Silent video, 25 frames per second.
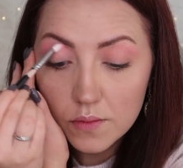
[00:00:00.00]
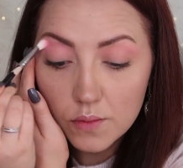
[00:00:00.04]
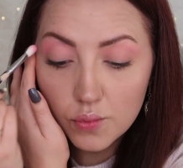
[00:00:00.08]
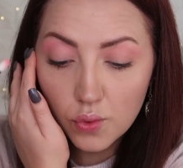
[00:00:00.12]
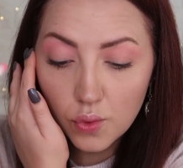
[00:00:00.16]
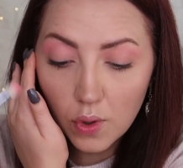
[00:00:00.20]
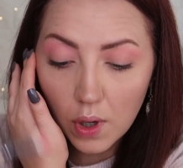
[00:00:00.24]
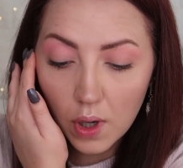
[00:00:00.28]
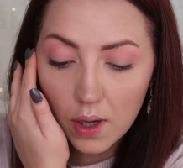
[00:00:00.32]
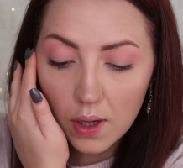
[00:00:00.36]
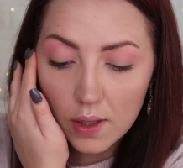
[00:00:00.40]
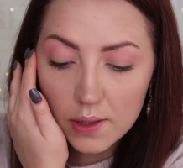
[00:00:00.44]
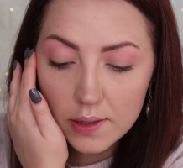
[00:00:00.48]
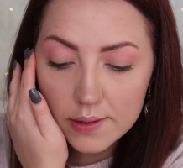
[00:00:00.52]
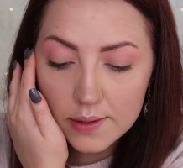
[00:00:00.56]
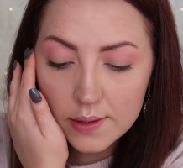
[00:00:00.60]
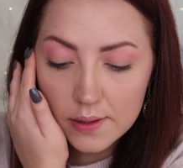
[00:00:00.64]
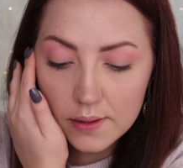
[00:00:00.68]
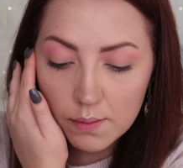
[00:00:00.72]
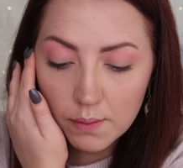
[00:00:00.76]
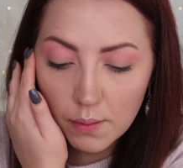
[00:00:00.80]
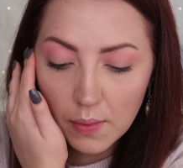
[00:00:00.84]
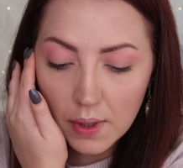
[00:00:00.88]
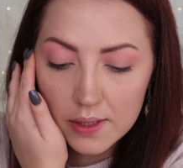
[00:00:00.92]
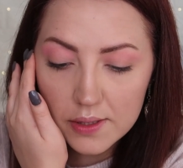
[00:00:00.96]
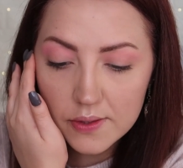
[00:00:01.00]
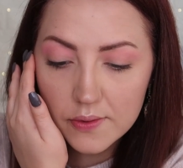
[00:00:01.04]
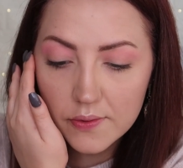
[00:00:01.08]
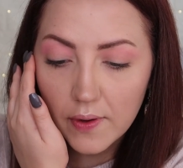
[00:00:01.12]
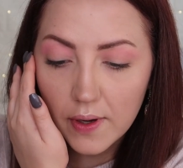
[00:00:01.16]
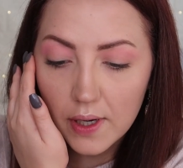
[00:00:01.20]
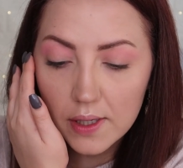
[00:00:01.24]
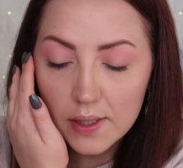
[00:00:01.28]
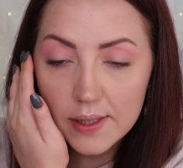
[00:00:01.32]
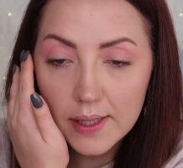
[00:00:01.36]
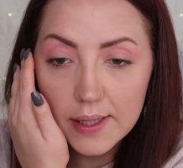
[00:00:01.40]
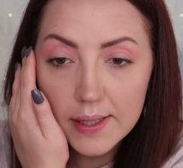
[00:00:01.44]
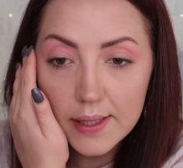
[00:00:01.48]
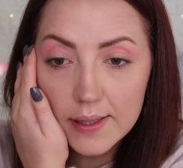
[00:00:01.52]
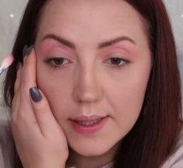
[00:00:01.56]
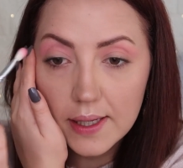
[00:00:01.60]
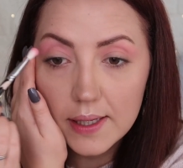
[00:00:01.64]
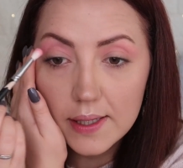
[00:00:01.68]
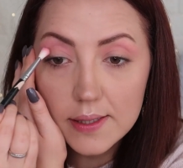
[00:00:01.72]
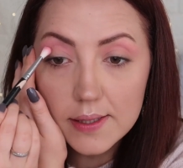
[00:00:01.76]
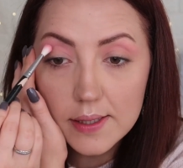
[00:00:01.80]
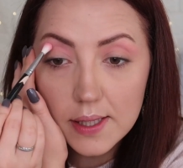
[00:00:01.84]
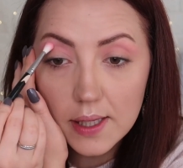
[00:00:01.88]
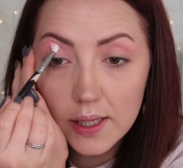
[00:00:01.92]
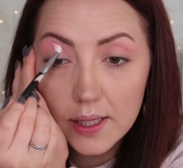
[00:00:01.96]
Bu aldığım mat far
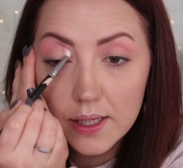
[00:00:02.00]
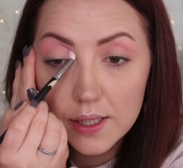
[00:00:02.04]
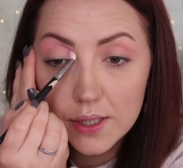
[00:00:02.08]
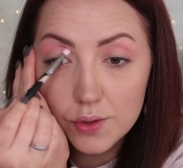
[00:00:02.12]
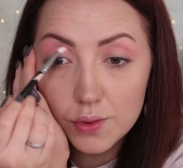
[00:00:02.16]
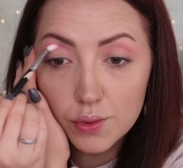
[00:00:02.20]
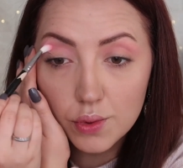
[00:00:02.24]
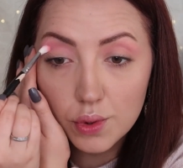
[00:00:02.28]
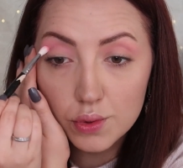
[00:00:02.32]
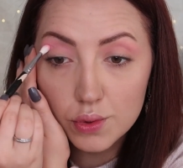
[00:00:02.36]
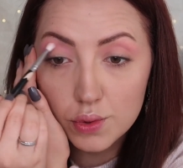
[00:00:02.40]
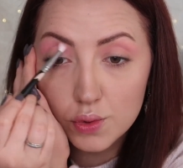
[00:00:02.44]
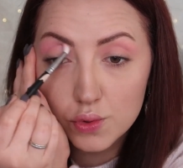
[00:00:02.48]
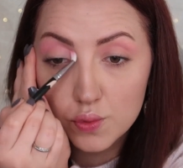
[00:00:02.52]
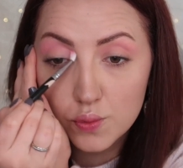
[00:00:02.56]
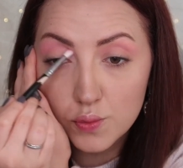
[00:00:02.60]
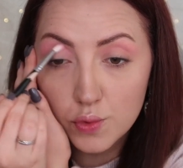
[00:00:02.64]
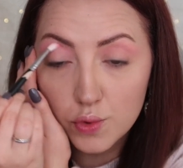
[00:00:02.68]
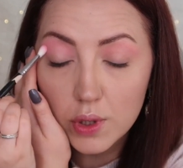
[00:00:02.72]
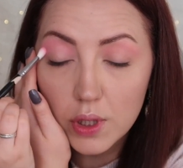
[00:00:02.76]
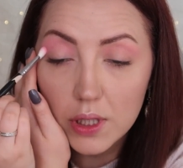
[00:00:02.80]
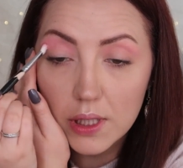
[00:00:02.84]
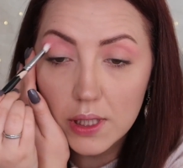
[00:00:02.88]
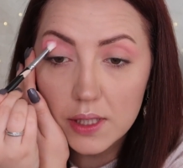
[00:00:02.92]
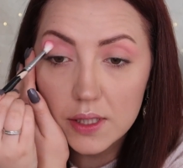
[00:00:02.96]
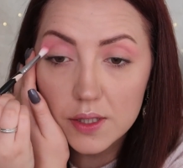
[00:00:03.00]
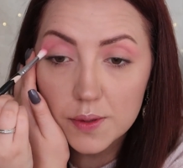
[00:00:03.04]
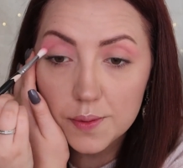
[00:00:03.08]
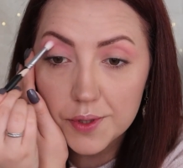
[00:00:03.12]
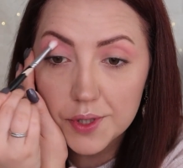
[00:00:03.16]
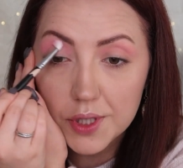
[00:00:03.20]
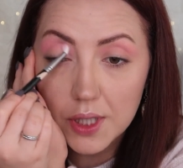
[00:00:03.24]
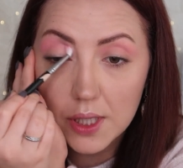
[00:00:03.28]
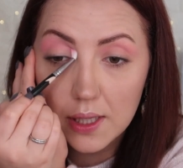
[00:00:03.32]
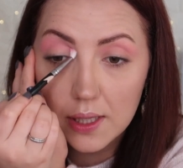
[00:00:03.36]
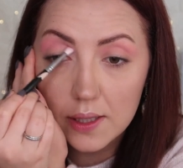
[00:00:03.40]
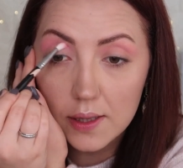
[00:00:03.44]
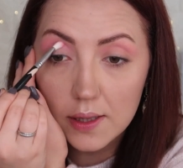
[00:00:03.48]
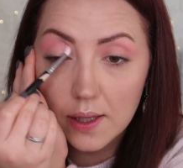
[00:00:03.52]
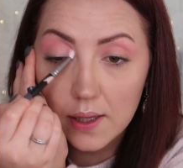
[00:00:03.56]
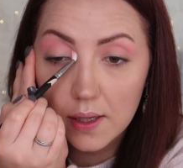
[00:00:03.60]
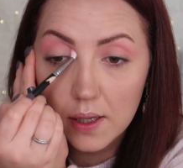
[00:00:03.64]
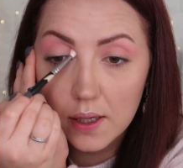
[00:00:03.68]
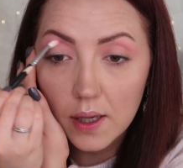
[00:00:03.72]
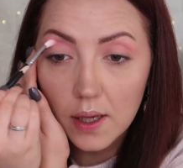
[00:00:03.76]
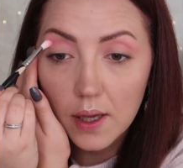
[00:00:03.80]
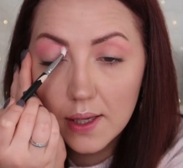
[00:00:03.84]
neredeyse hiç tozutmuyor ilginç bir şekilde.